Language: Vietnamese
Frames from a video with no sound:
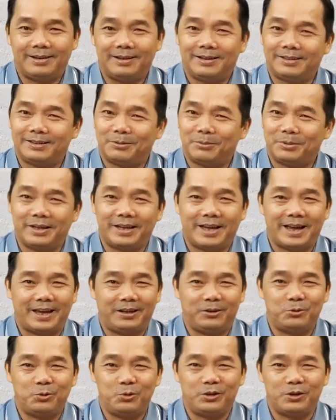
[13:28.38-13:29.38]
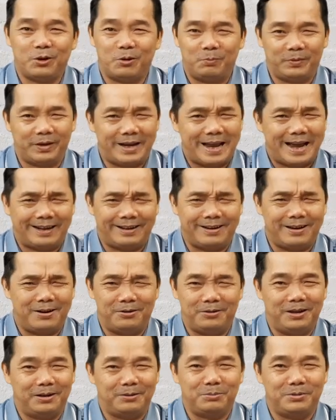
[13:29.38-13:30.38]
ở trong cái ngày cuối cùng thì đằng
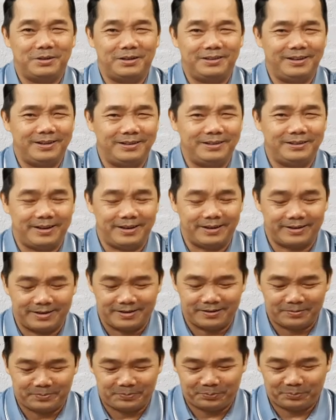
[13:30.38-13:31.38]
nào là cũng được dự tiệc à.